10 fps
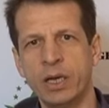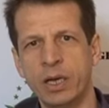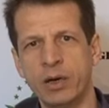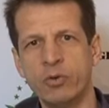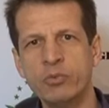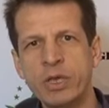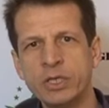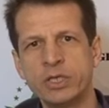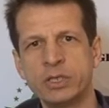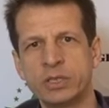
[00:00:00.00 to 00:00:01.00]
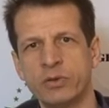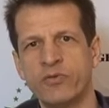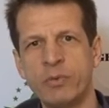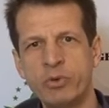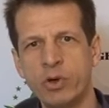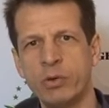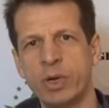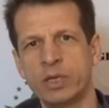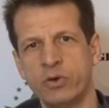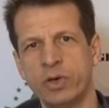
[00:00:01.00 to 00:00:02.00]
э, уменьшить в
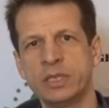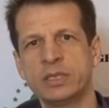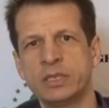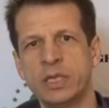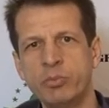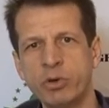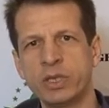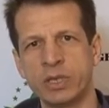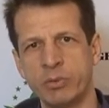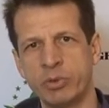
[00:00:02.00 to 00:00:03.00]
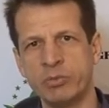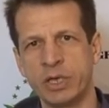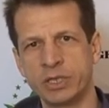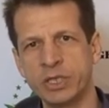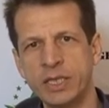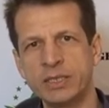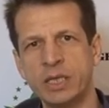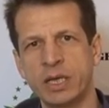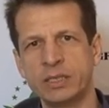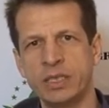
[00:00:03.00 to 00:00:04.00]
объемах. То есть, если бедра, например,
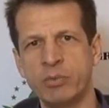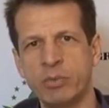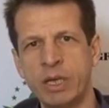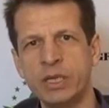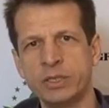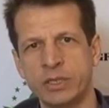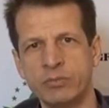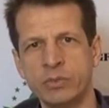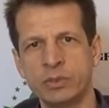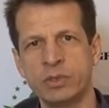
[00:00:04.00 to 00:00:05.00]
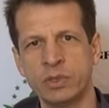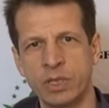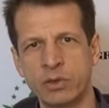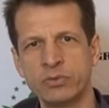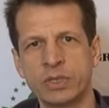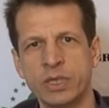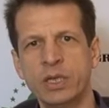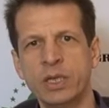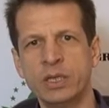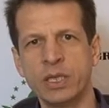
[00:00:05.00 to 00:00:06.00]
желательно хотя бы малейшая э,
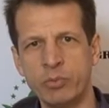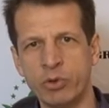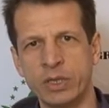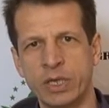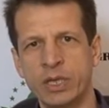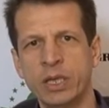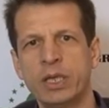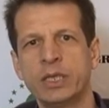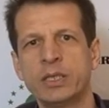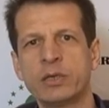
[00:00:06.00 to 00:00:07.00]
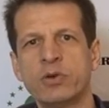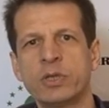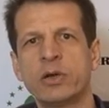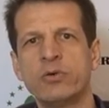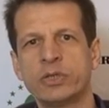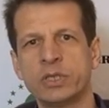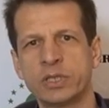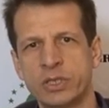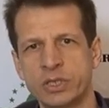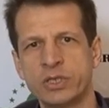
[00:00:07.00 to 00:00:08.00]
нагрузка на бедра. Если кто-то
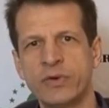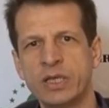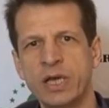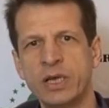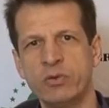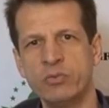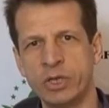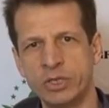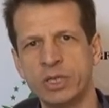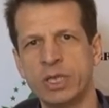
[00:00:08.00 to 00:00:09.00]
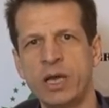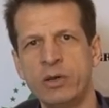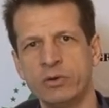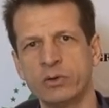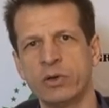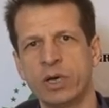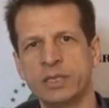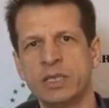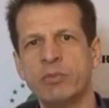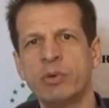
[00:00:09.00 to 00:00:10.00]
хочет с живота уменьшить талию, то
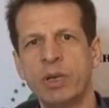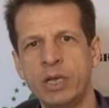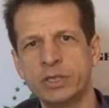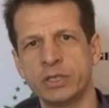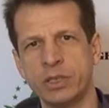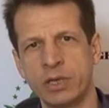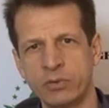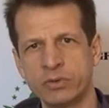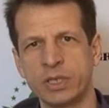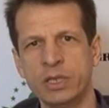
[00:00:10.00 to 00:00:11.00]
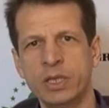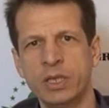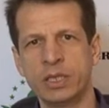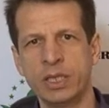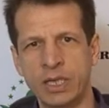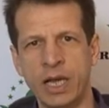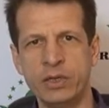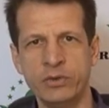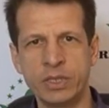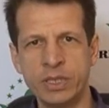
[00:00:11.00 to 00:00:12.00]
хотя бы малейшая нагрузка на
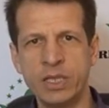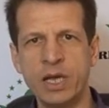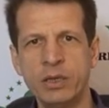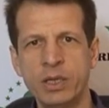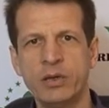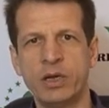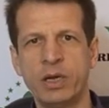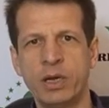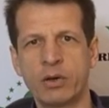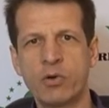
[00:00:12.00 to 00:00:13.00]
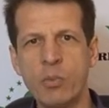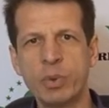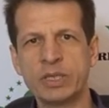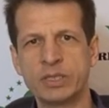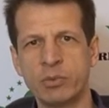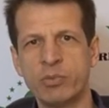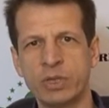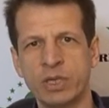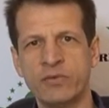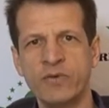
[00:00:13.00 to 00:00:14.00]
талию. И тогда э, комплекс
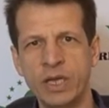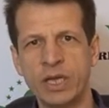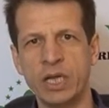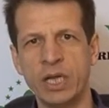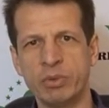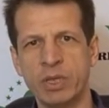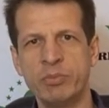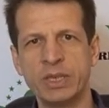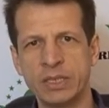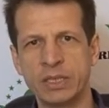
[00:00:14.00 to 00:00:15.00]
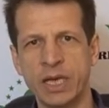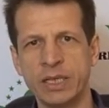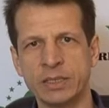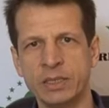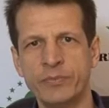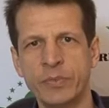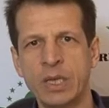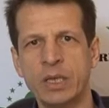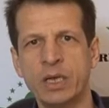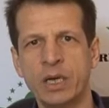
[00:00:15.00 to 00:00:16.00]
работает великолепно, безотказно.
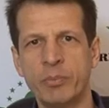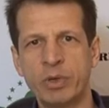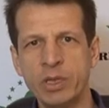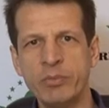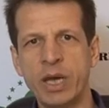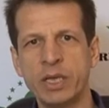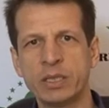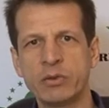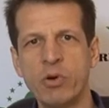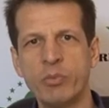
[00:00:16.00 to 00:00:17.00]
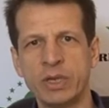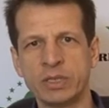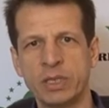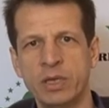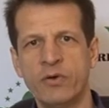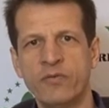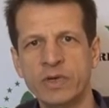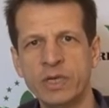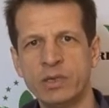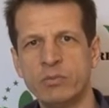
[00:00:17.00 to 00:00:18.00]
Э, принимая этот комплекс,
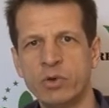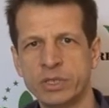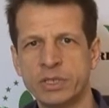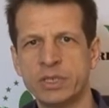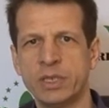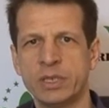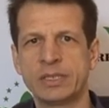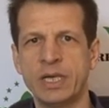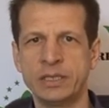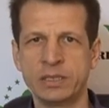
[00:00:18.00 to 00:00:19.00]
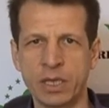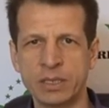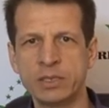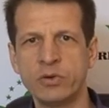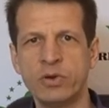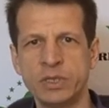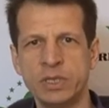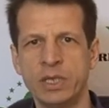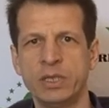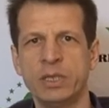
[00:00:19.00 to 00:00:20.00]
вы можете стать
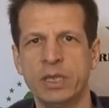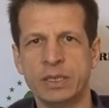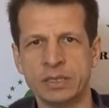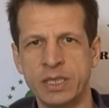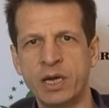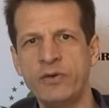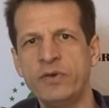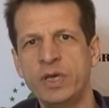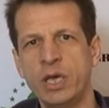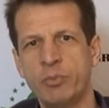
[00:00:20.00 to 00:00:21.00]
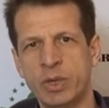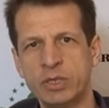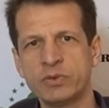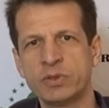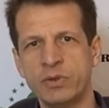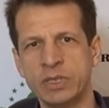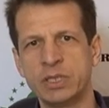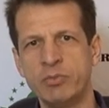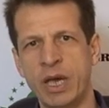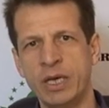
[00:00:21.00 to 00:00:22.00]
грациознее, здоровее, почувствовать
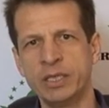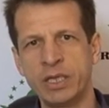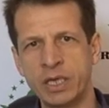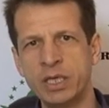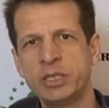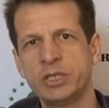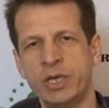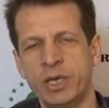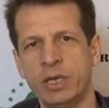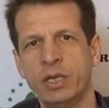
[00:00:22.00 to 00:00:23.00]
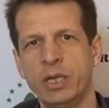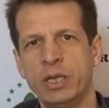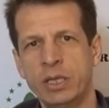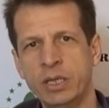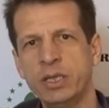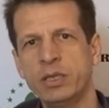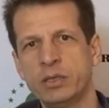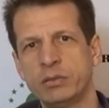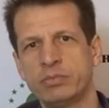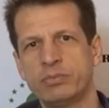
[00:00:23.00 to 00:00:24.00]
себя энергичнее
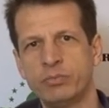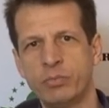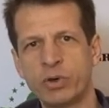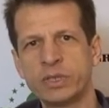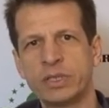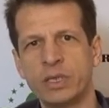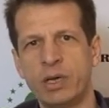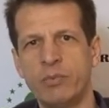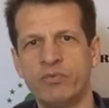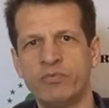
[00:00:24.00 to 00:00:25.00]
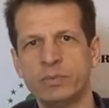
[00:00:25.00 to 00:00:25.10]
и просто